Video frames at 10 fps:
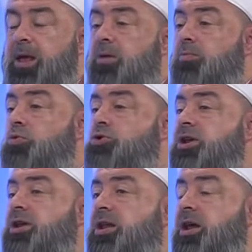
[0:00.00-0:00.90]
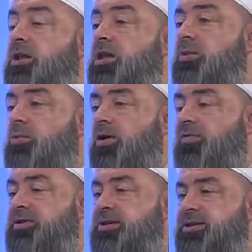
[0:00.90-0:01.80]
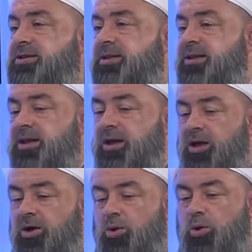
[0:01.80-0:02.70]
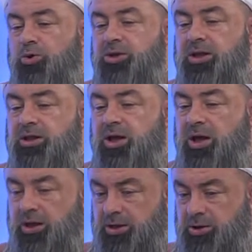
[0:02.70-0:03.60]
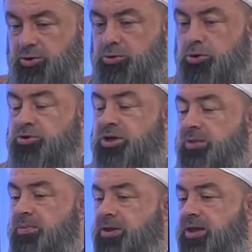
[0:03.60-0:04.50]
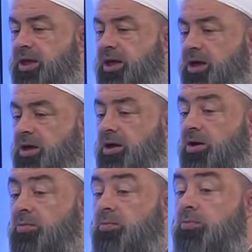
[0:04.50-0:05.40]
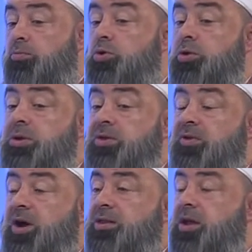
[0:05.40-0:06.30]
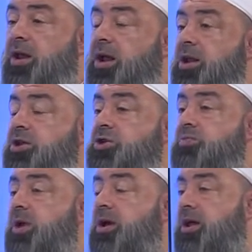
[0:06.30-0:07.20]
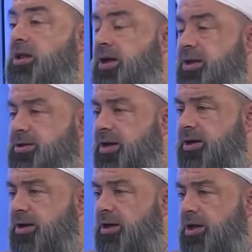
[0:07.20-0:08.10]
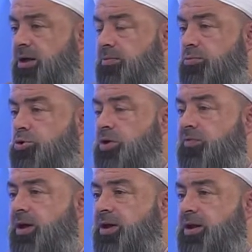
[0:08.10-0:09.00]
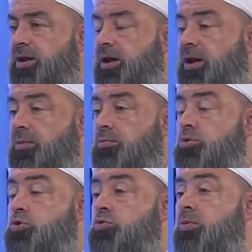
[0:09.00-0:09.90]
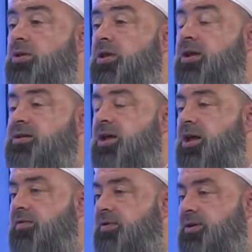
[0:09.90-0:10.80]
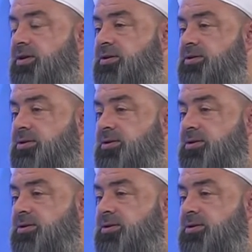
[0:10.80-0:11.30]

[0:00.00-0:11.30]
bu şekilde Allah muhafaza etsin. Ortalığa, sosyal medyaya bu gibi ifadelerle çıkmaya kalkarsak bu sefer Müslümanlara zarar veririz